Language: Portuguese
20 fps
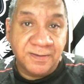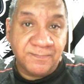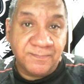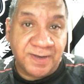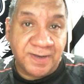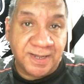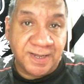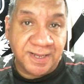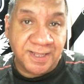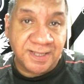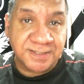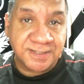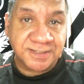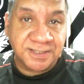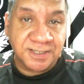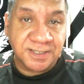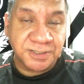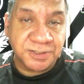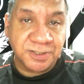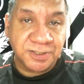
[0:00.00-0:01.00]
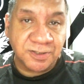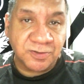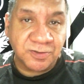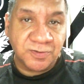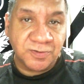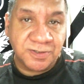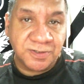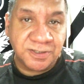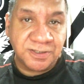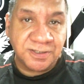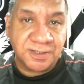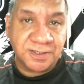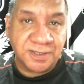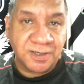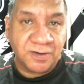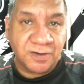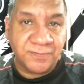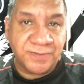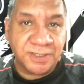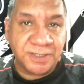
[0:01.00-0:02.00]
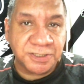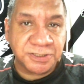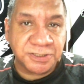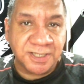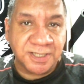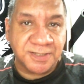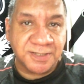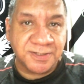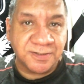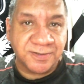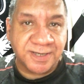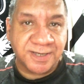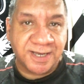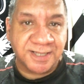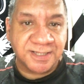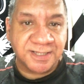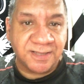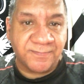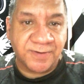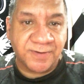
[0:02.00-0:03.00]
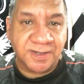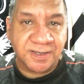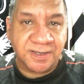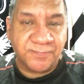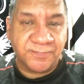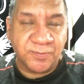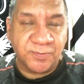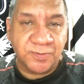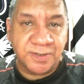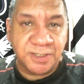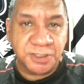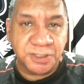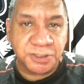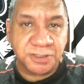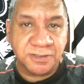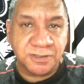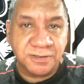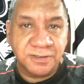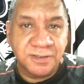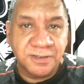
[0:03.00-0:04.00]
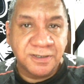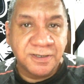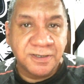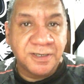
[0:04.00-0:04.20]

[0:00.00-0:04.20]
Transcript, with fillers: Parece que a diretoria realmente está dando carta branca para o Lisca